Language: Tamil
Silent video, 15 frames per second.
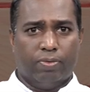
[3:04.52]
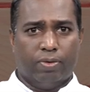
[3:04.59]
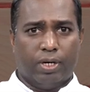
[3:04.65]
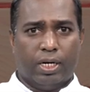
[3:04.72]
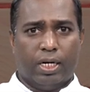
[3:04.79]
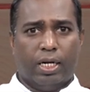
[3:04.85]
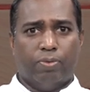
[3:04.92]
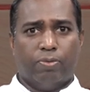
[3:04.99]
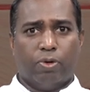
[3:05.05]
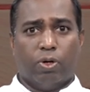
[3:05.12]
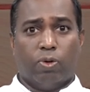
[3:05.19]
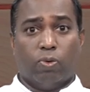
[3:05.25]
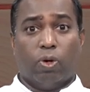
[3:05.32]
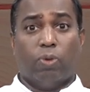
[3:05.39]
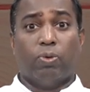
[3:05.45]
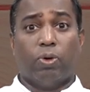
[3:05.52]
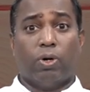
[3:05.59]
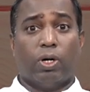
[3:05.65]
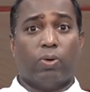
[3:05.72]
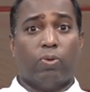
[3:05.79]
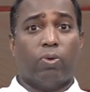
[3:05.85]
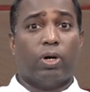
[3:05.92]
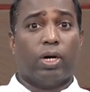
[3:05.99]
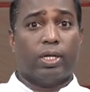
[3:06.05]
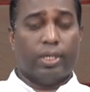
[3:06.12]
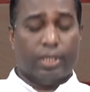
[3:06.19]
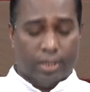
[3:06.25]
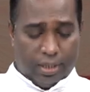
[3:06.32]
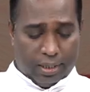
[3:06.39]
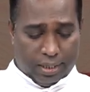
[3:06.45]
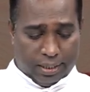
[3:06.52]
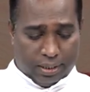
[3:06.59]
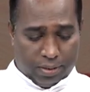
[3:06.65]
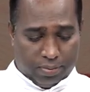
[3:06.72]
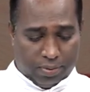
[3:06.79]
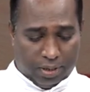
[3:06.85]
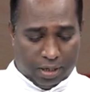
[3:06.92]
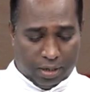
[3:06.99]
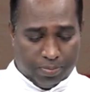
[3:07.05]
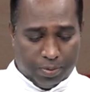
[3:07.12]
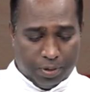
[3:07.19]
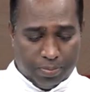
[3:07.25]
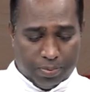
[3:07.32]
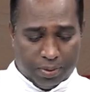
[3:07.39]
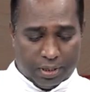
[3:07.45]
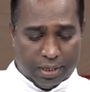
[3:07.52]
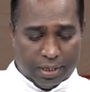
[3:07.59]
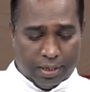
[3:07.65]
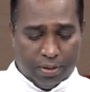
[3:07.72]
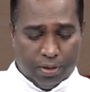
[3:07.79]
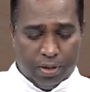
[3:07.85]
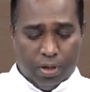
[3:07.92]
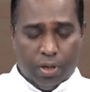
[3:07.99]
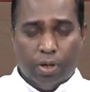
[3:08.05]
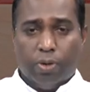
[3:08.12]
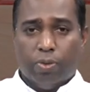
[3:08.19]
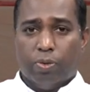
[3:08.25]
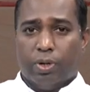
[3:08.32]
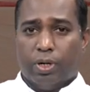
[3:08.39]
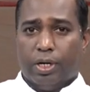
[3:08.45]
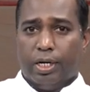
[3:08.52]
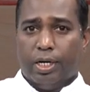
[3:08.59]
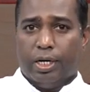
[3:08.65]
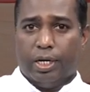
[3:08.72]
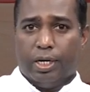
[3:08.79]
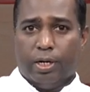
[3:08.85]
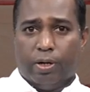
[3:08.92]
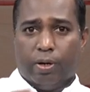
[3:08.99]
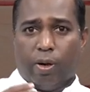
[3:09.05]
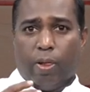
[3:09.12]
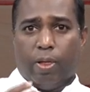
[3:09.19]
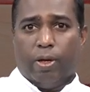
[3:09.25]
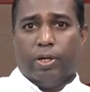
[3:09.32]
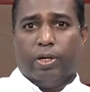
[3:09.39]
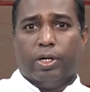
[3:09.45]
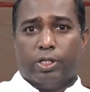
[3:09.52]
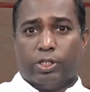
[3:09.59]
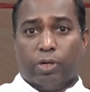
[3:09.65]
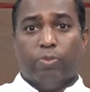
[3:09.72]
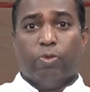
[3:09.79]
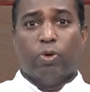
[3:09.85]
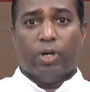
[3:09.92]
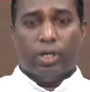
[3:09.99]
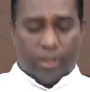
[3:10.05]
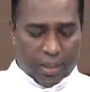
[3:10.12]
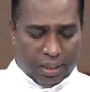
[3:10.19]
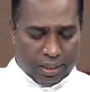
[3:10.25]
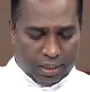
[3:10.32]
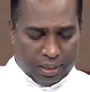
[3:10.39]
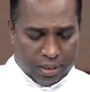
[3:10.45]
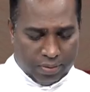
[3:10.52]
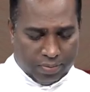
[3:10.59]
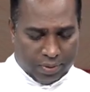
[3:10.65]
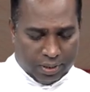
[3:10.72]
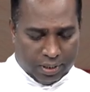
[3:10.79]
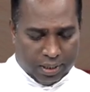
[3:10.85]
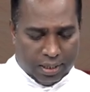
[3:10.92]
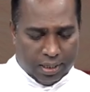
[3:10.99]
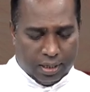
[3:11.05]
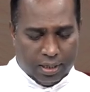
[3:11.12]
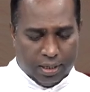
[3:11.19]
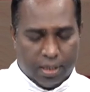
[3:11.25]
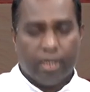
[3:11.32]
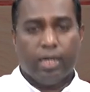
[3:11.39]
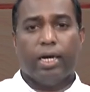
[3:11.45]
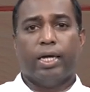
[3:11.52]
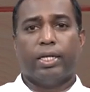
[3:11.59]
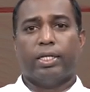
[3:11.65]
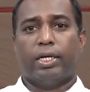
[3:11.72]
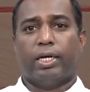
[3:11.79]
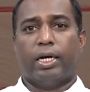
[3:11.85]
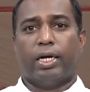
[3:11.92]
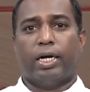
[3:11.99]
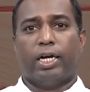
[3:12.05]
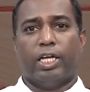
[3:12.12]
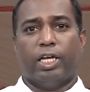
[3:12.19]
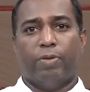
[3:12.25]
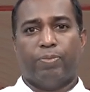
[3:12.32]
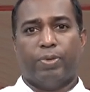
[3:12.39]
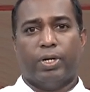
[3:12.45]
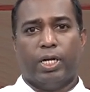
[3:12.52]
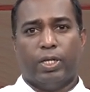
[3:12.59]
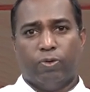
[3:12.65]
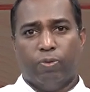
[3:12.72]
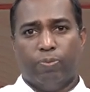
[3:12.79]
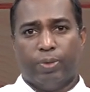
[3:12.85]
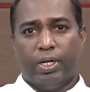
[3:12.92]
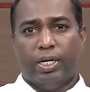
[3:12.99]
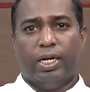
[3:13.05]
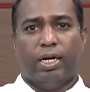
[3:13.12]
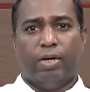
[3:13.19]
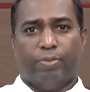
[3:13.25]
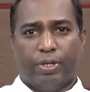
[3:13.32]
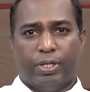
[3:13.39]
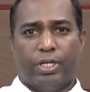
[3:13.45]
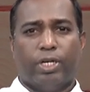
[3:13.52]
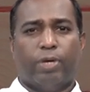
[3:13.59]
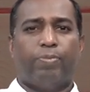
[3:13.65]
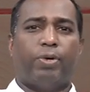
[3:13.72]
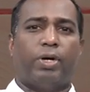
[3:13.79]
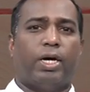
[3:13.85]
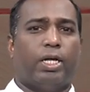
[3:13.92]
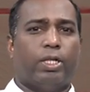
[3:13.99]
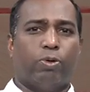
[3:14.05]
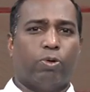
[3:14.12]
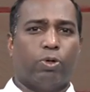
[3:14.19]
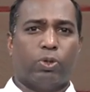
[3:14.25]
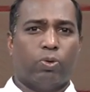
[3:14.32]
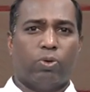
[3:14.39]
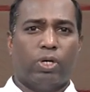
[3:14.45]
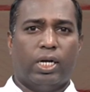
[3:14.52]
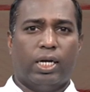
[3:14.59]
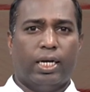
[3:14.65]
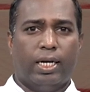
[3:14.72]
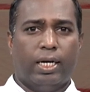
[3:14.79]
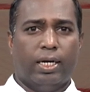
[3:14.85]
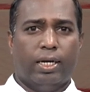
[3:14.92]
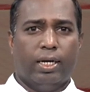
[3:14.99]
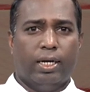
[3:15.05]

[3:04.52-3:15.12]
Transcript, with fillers: இவர்கள்லாம் இவரோட உறவு கொள்ளக்கூடாது என்று நினைத்தவர்கள் அப்படிப்பட்ட ஒரு சமூகத்திலிருந்து வந்த அந்த கணானய பெண் அதுவும் பெண்கள் மதிக்கப்படாத ஒரு சூழ்நிலையில்